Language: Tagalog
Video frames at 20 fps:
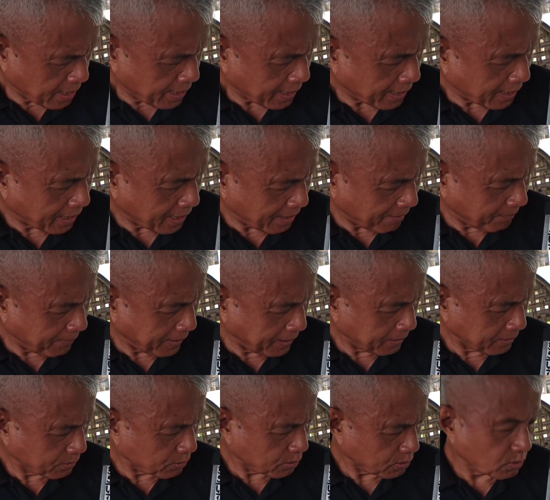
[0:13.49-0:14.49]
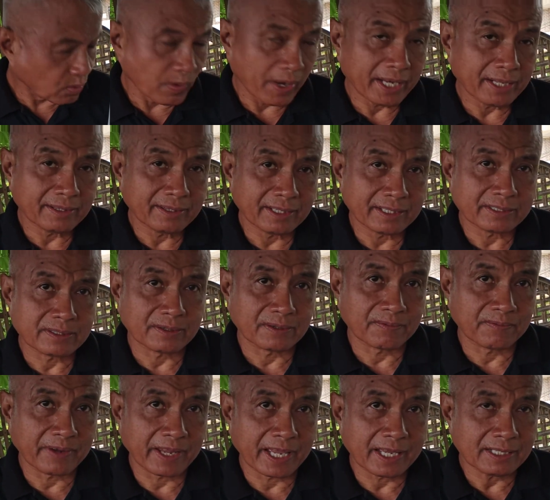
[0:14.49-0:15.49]
11 to 20
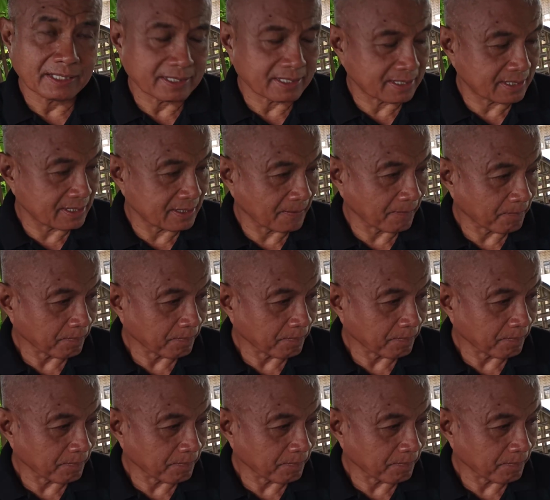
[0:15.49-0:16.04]
surveys.